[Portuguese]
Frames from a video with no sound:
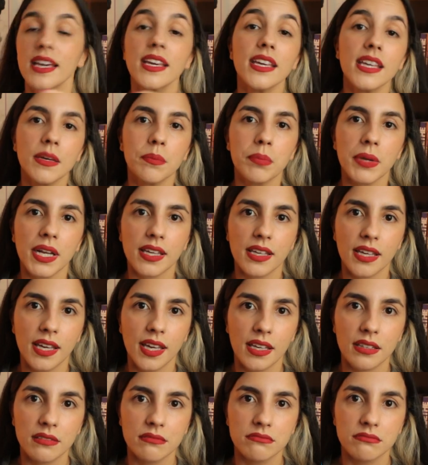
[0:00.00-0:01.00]
E para
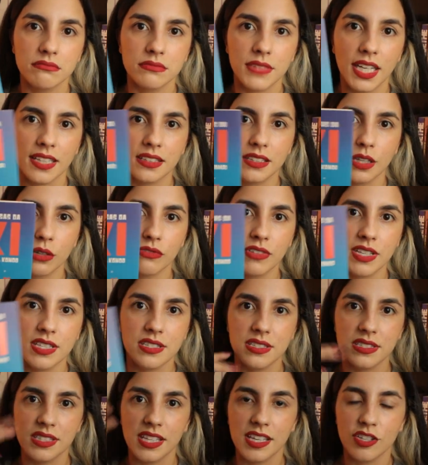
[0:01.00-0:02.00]
quem né,
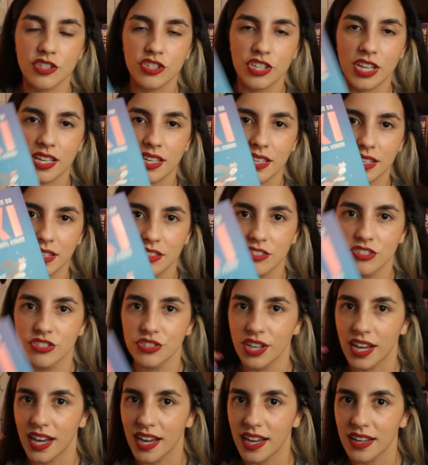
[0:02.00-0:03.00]
talvez esteja aí
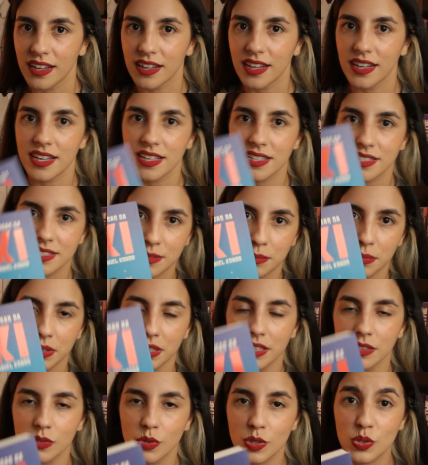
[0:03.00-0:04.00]
já
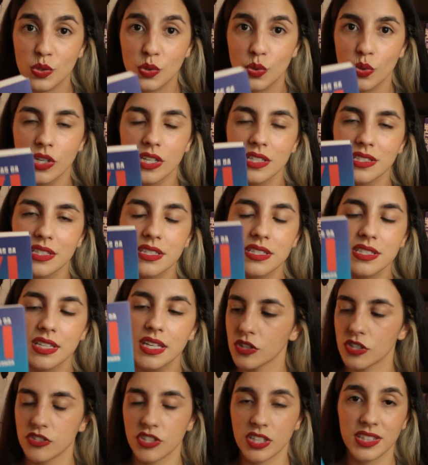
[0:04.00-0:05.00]
assimilando as coisas,
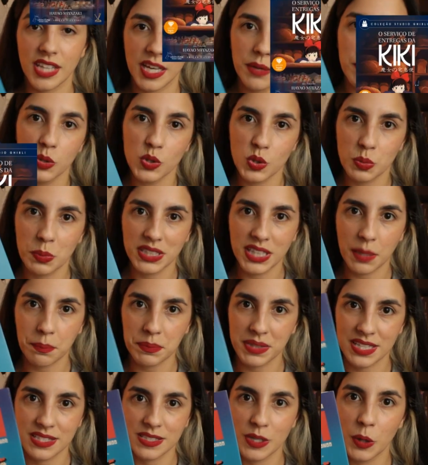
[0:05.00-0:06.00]
nós já temos uma
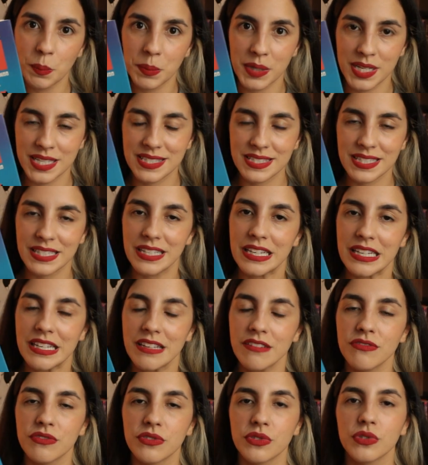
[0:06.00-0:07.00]
adaptação para esse
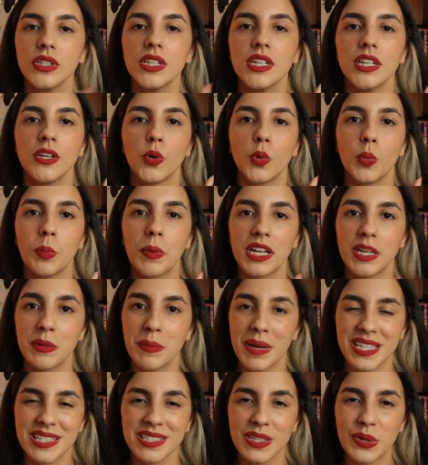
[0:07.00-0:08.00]
livro, uma
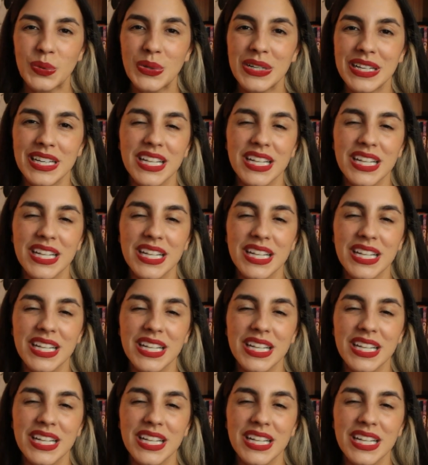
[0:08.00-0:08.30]
animação